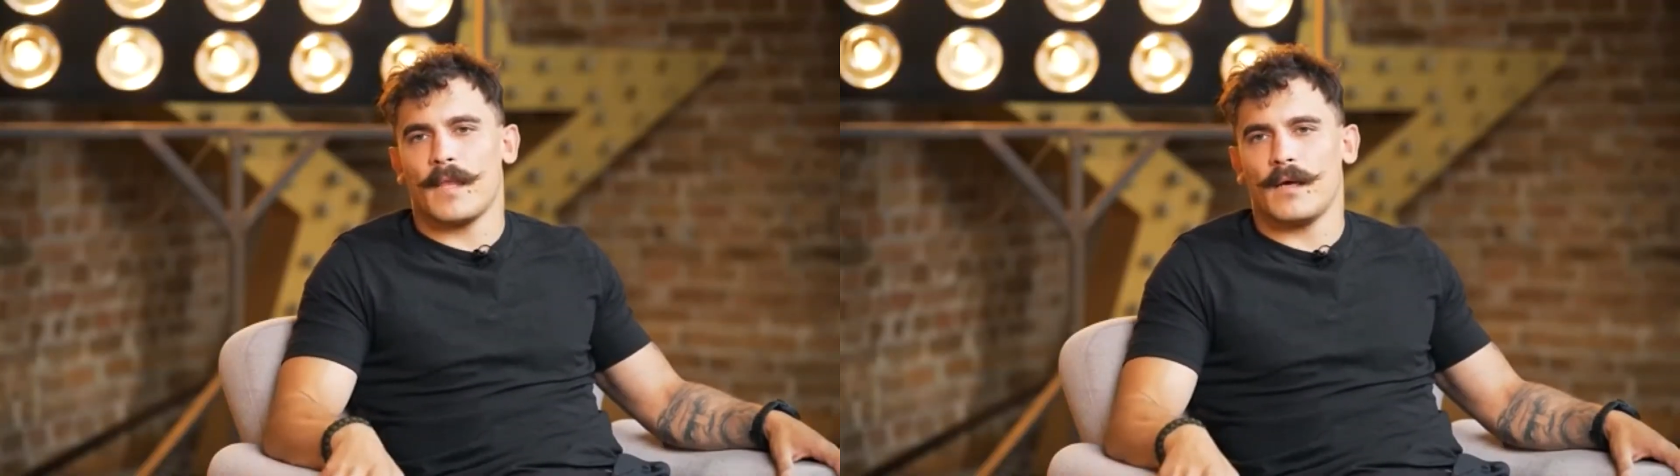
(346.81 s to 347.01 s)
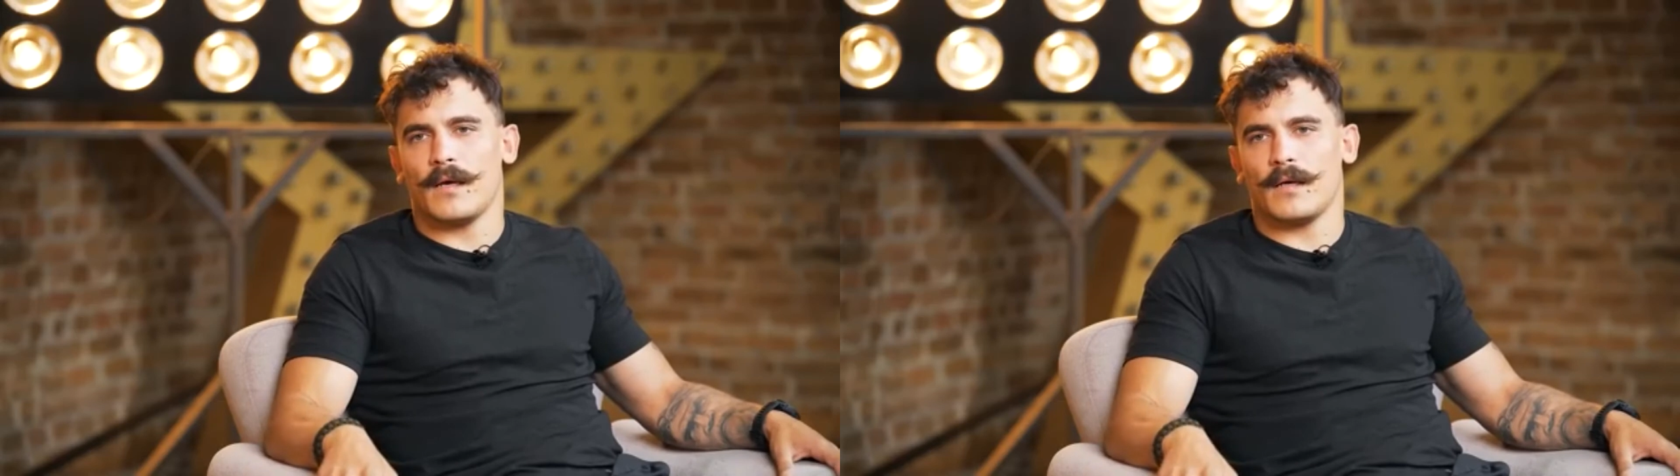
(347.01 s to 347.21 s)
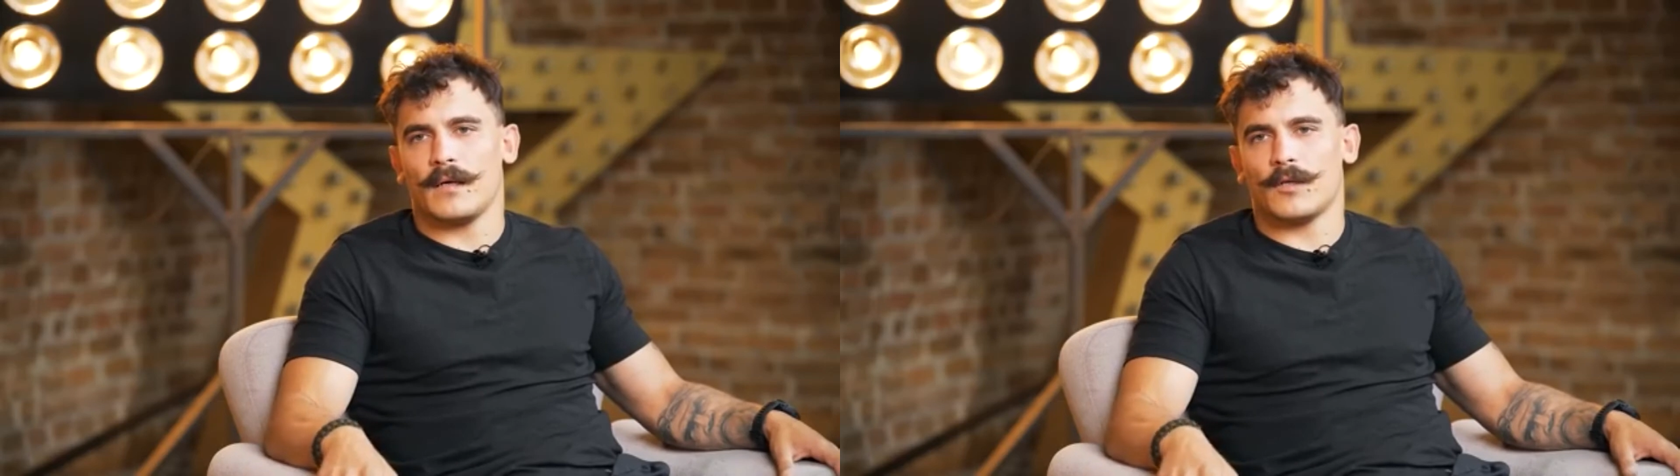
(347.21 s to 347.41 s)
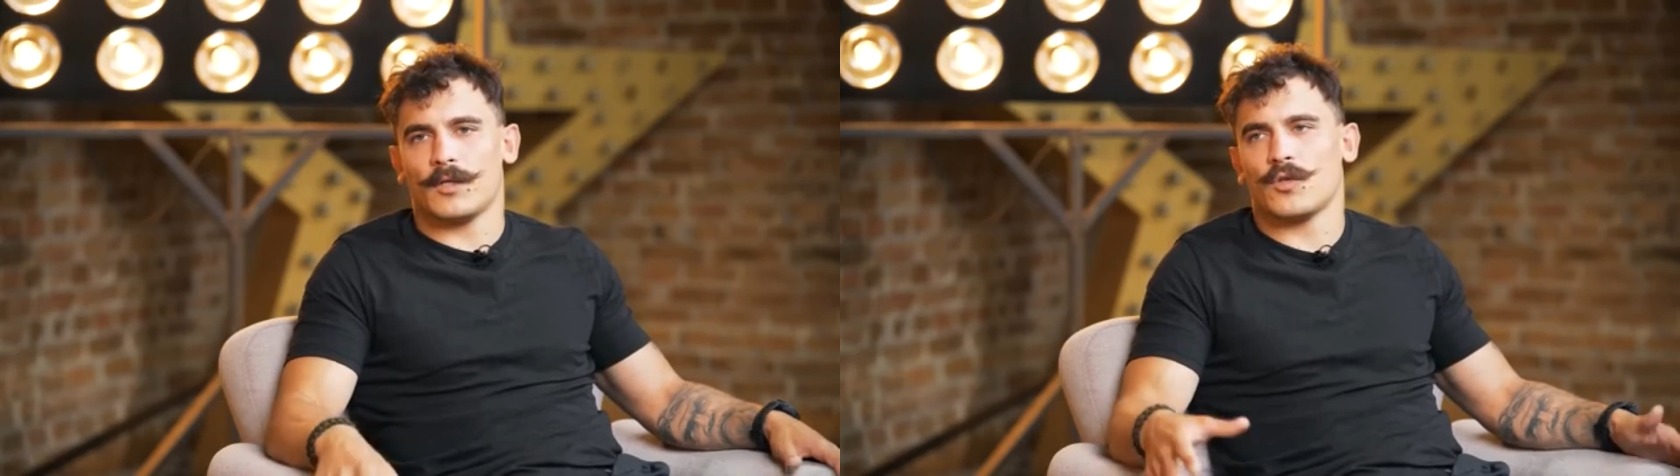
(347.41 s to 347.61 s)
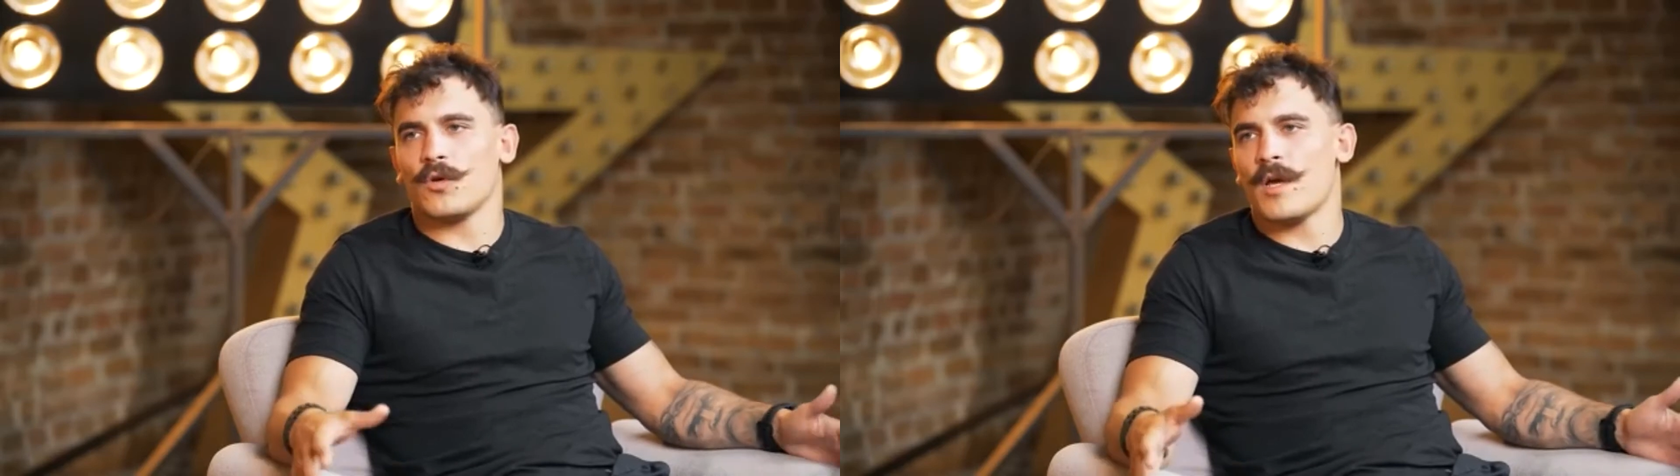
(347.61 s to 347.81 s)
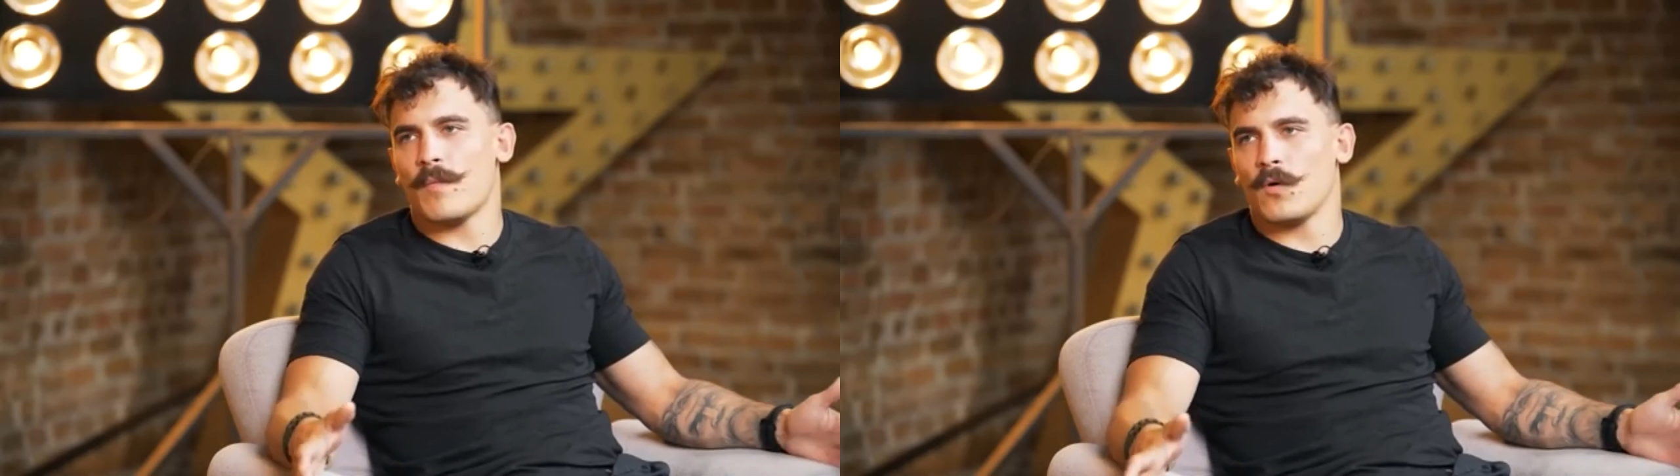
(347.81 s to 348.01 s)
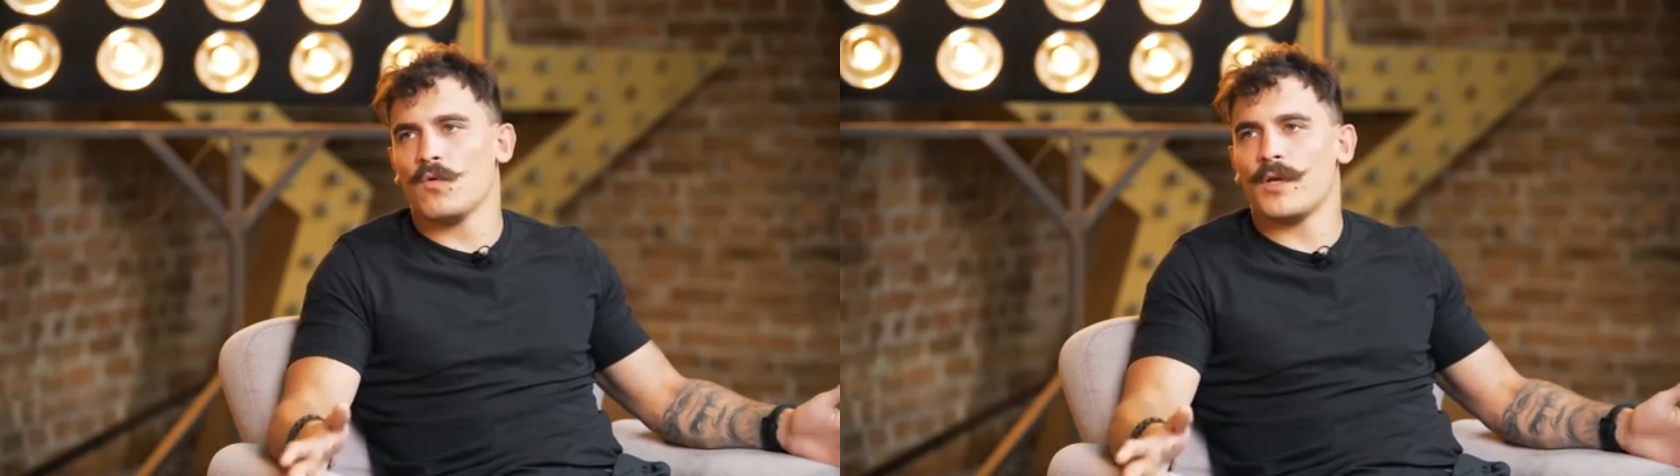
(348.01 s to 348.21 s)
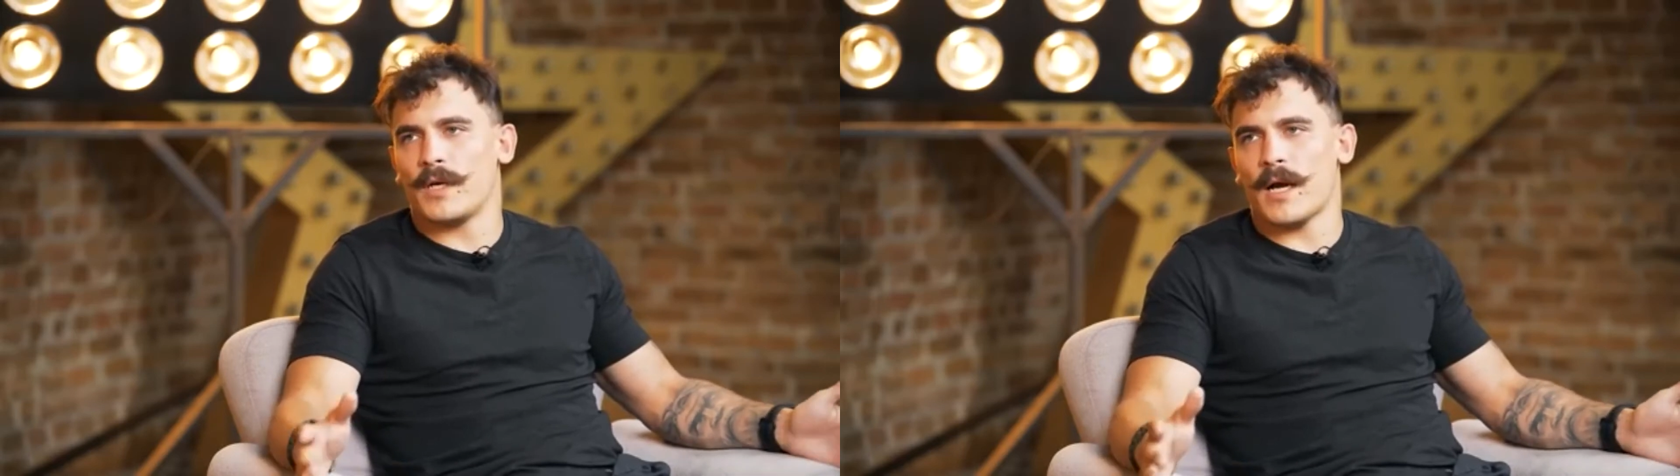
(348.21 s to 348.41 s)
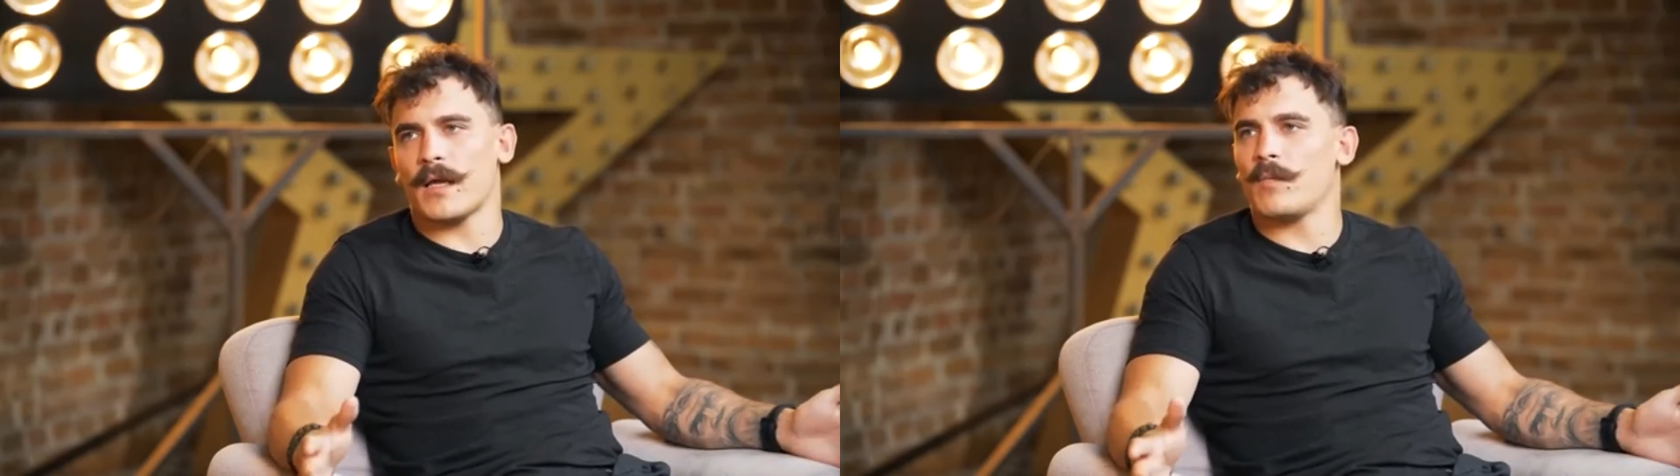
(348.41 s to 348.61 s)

Э, что я могу и как